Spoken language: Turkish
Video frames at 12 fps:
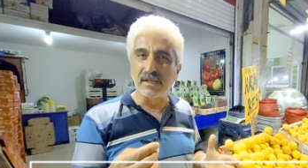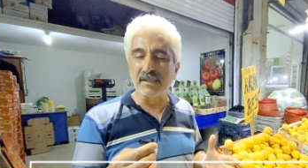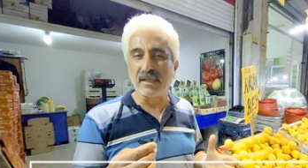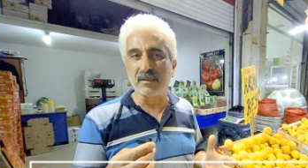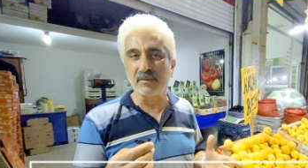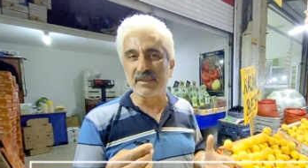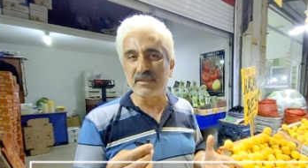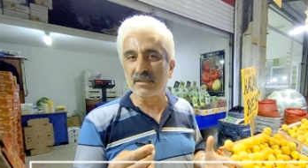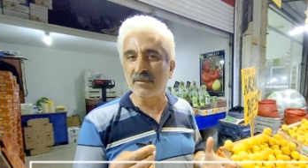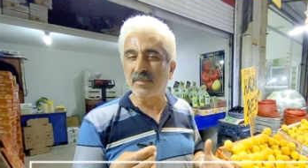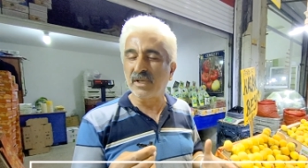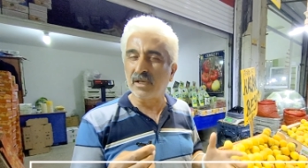yani
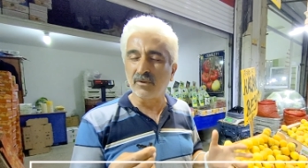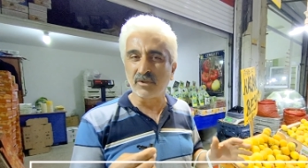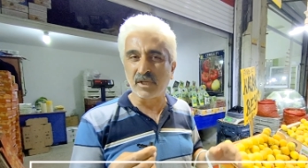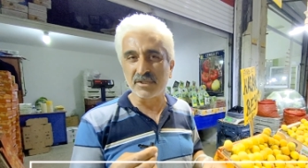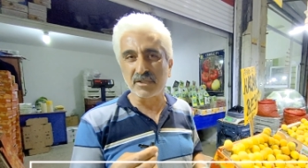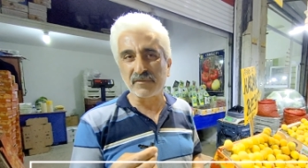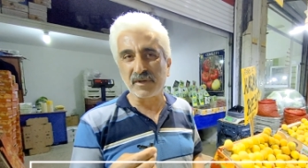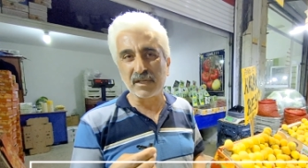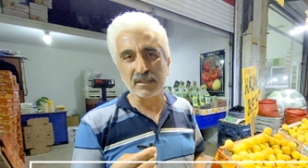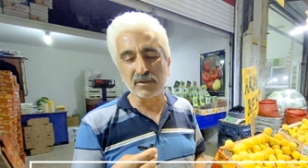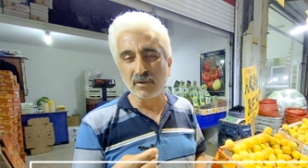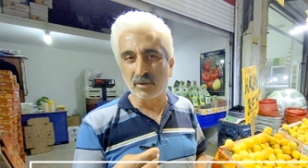biz bayağı uğraştık
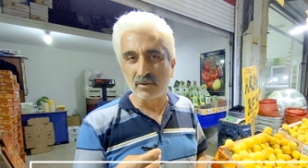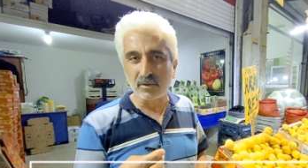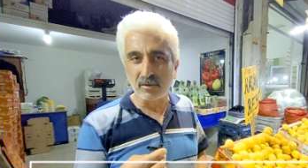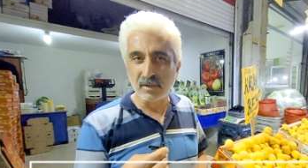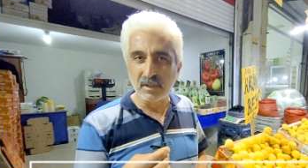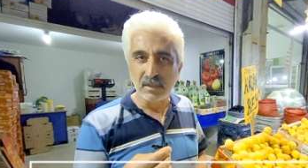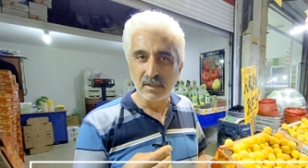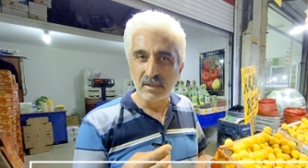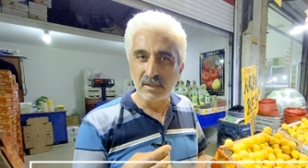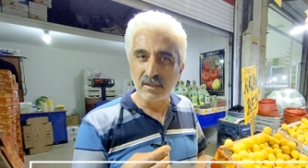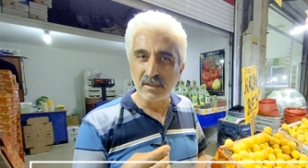fakat yok e,